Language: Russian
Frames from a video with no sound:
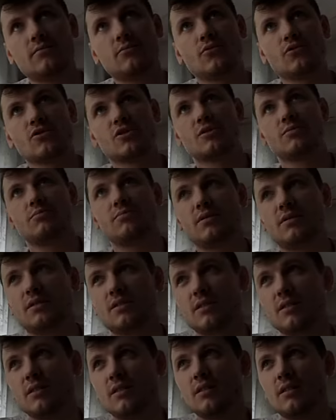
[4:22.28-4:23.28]
может
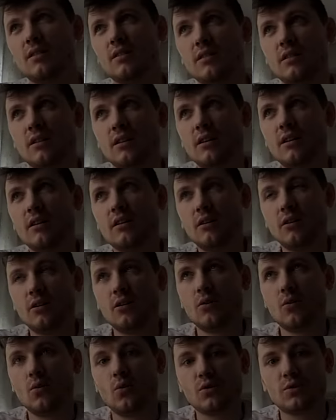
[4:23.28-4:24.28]
быть,
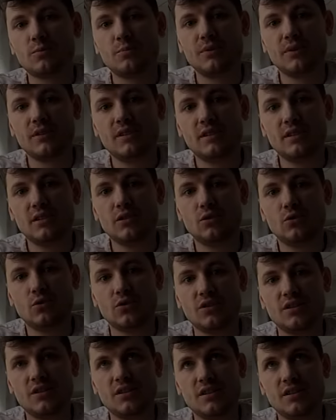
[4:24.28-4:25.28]
от 5
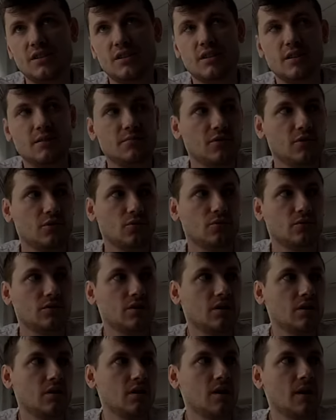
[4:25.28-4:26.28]
до 10 минут
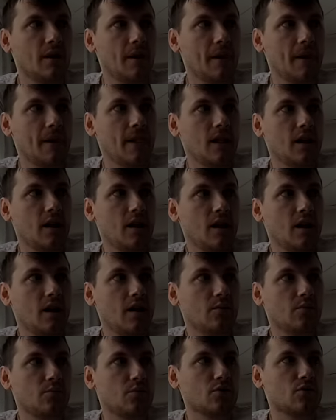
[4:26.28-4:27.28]

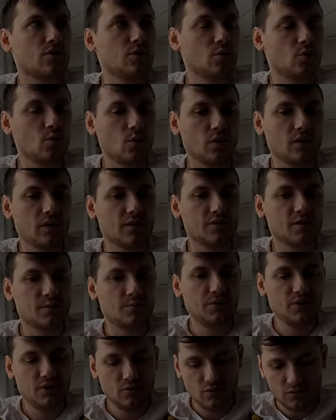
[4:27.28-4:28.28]
после укола в
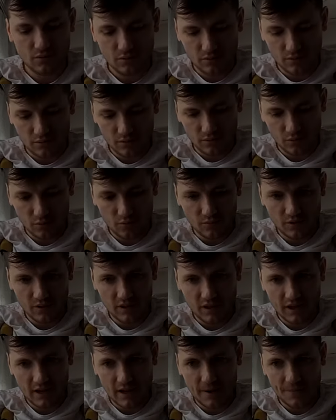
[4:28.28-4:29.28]
спину у
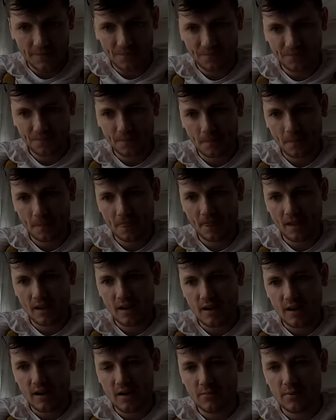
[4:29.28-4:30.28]
меня
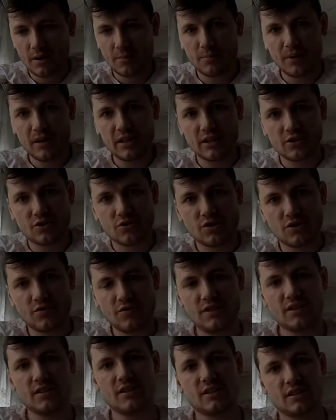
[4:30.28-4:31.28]
пропала
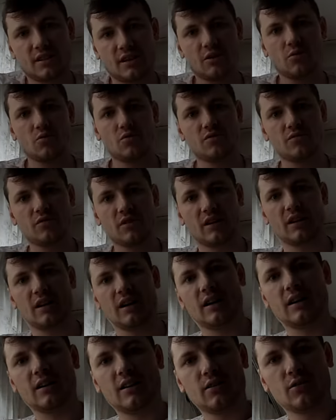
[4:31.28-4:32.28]
чувствительность, короче, в
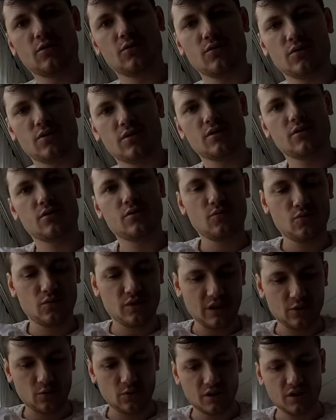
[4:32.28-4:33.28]
ногах. То есть, ну,
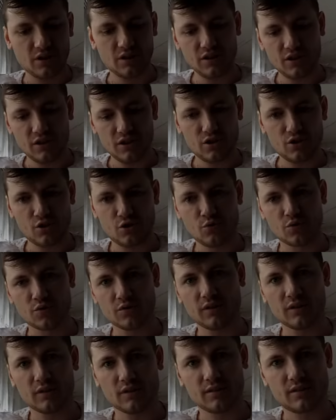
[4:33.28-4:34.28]
я ноги не
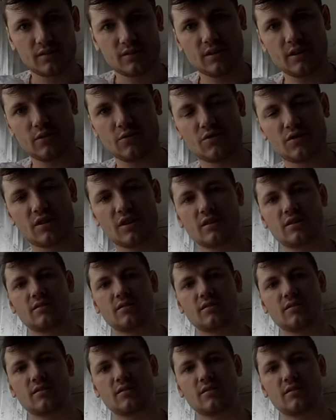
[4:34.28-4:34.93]
чувствовал, короче,